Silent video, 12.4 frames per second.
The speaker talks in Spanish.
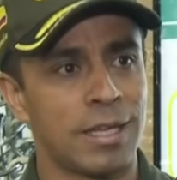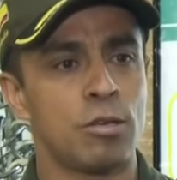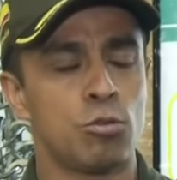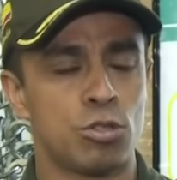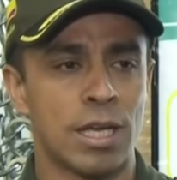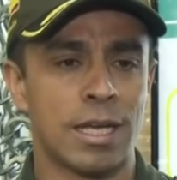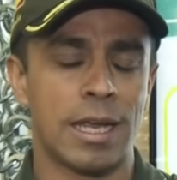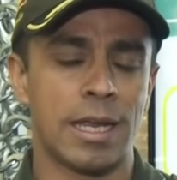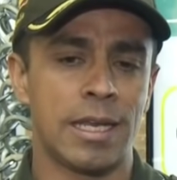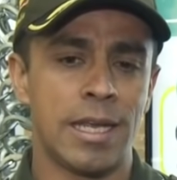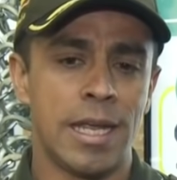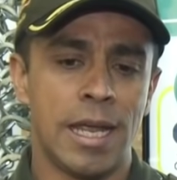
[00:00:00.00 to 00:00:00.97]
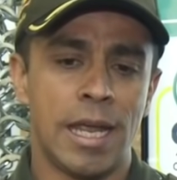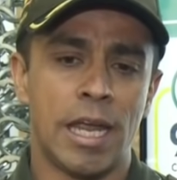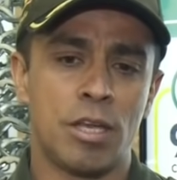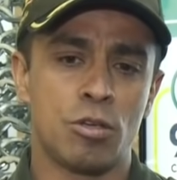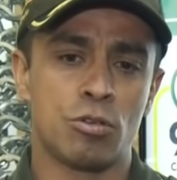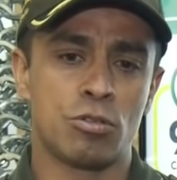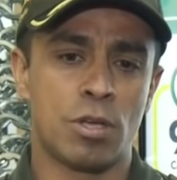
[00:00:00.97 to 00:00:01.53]
de Usaquén.
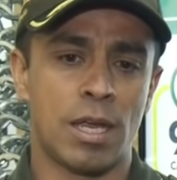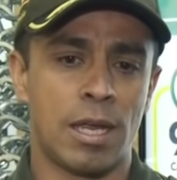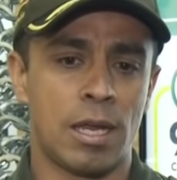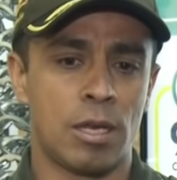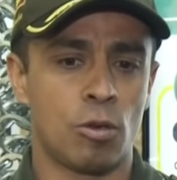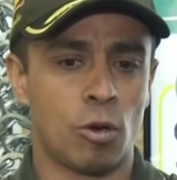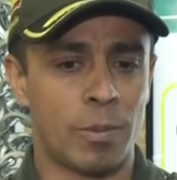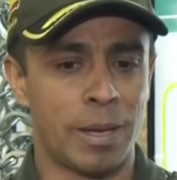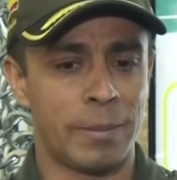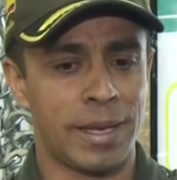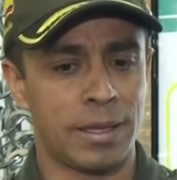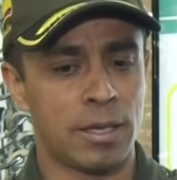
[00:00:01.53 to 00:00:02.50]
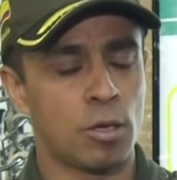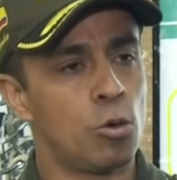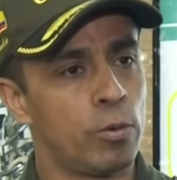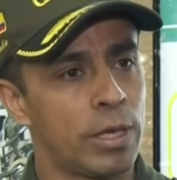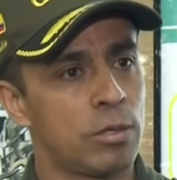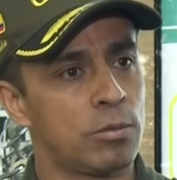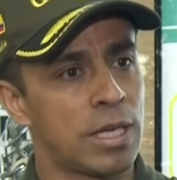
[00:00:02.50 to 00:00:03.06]
Ellos eh, normalmente
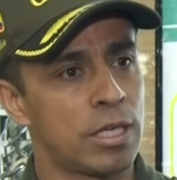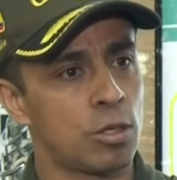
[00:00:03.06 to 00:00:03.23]
cubren unas